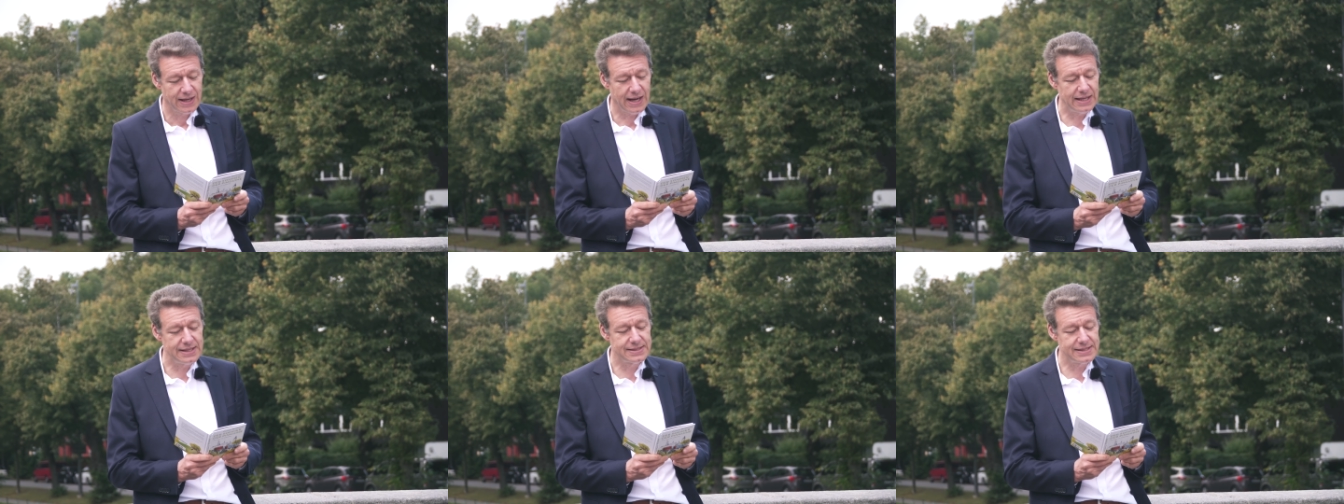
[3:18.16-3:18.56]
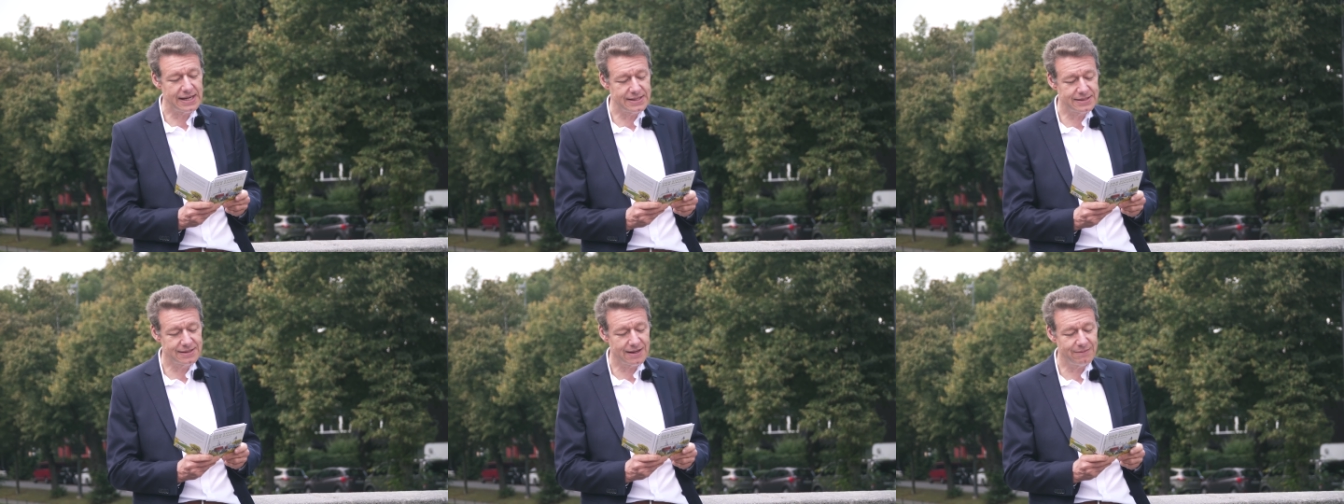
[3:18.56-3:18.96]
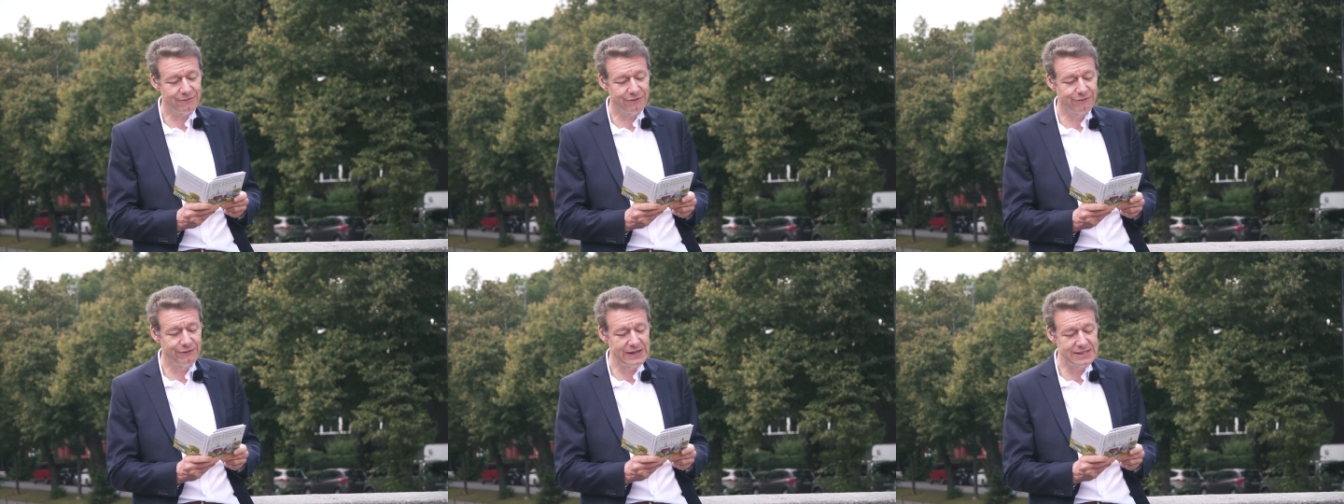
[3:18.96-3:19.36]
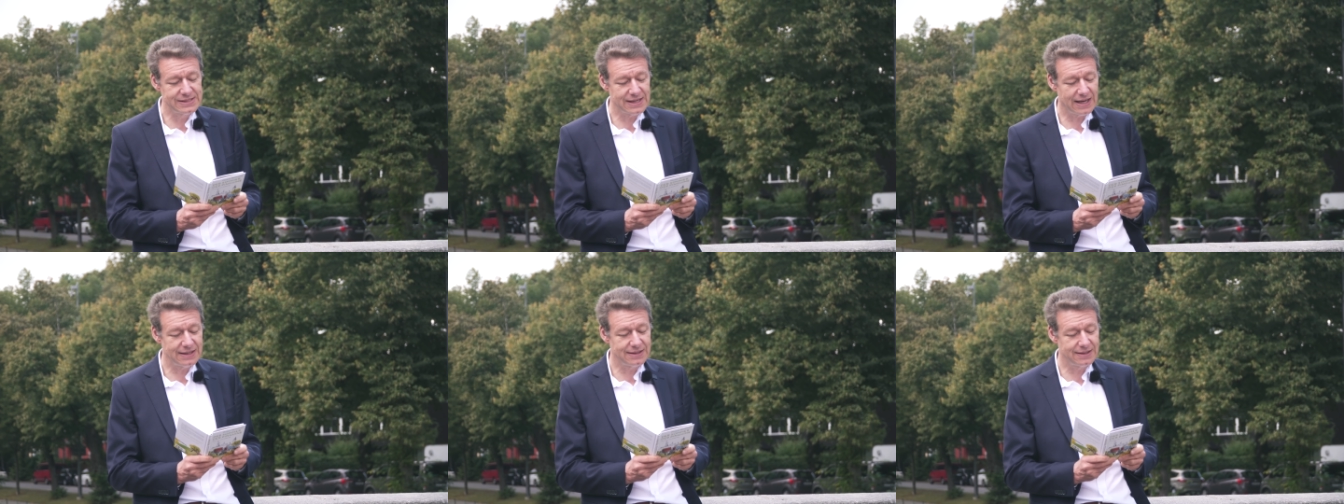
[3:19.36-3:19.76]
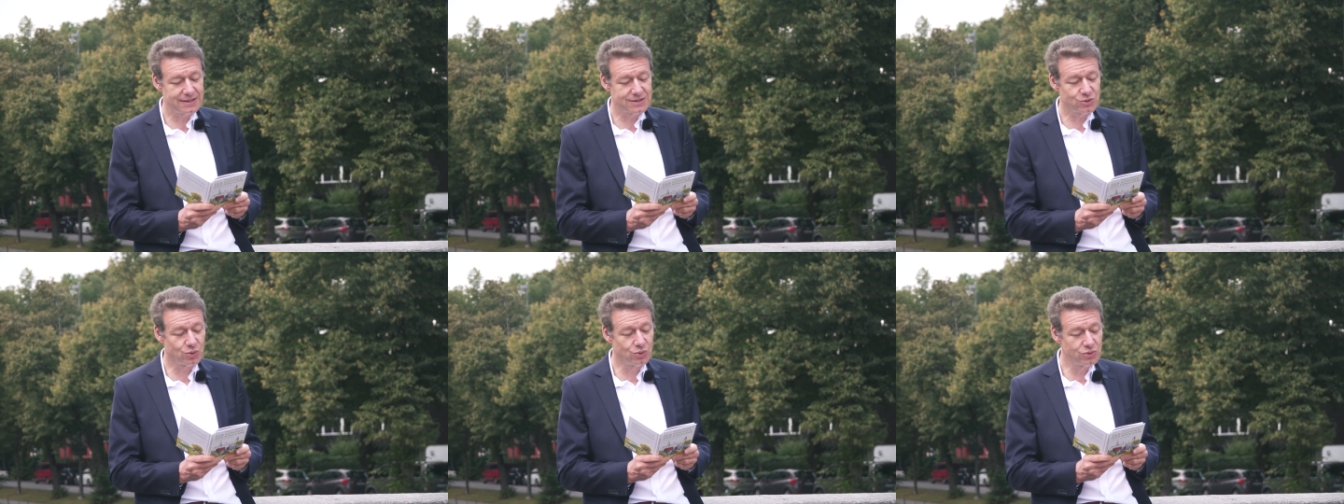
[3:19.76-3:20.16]
Ein seltsam
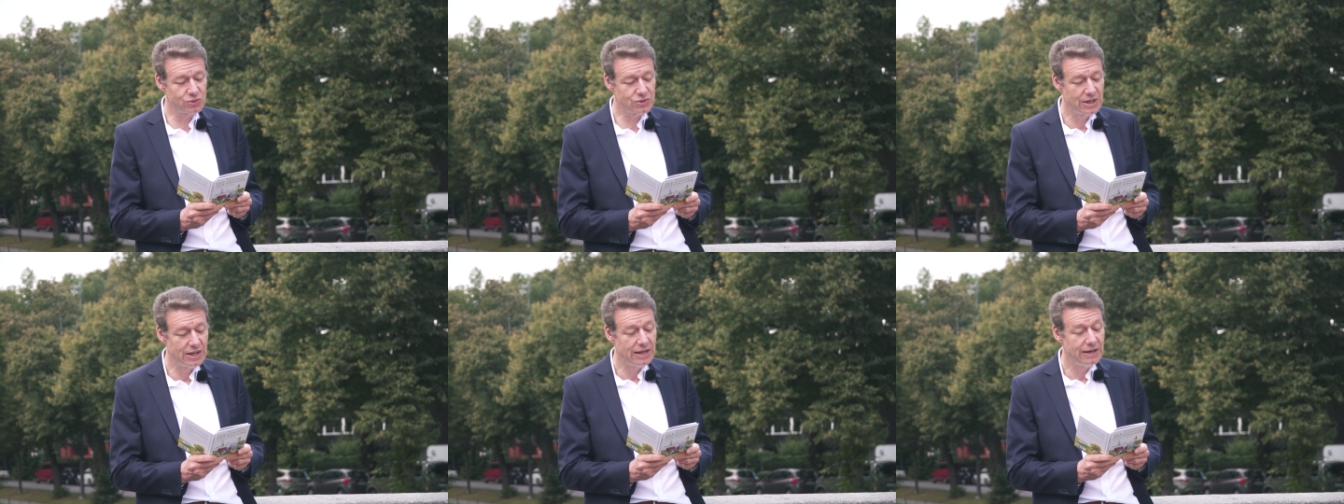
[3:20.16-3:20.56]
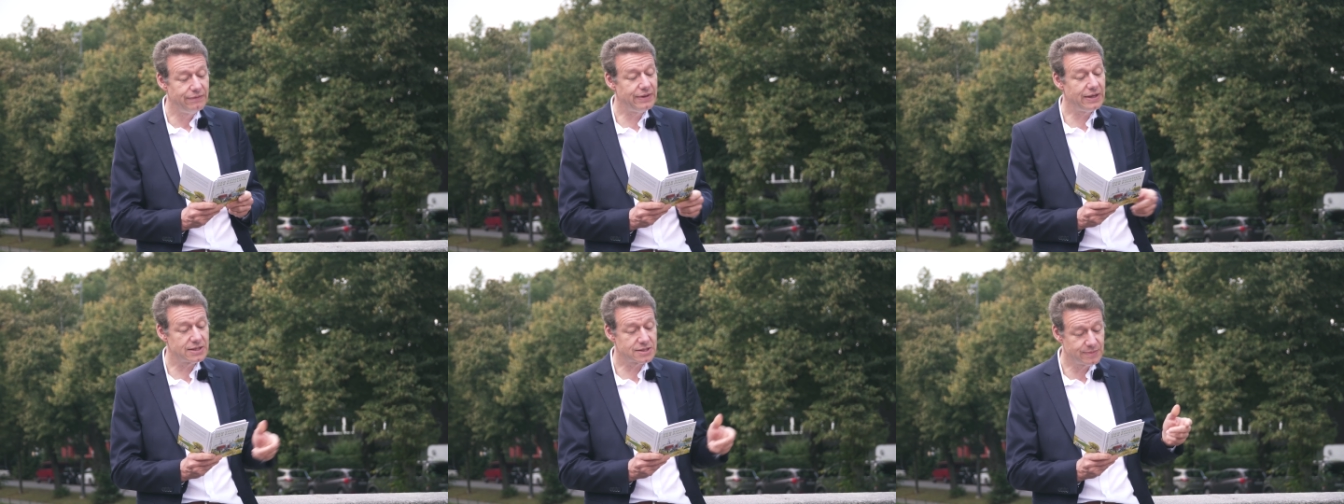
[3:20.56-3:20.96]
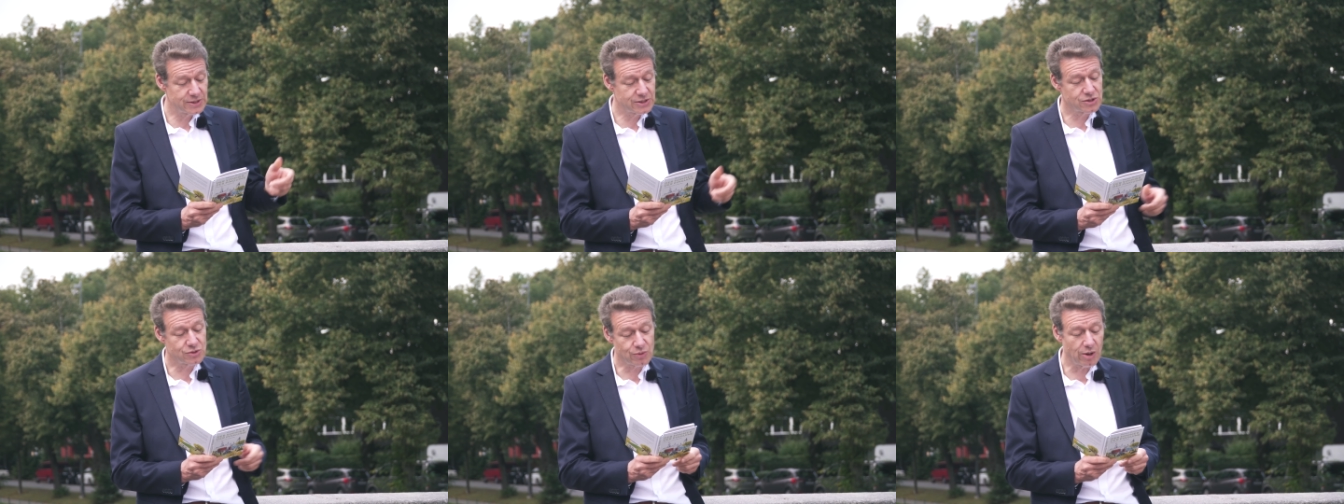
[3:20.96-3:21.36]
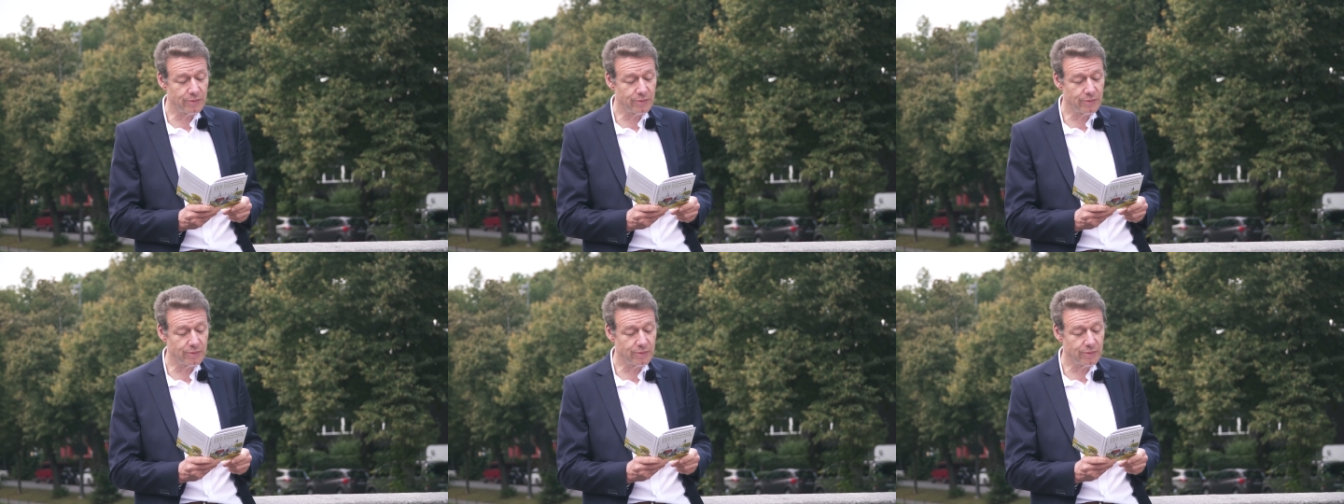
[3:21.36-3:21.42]
vielseitiges und, wie es Mrs.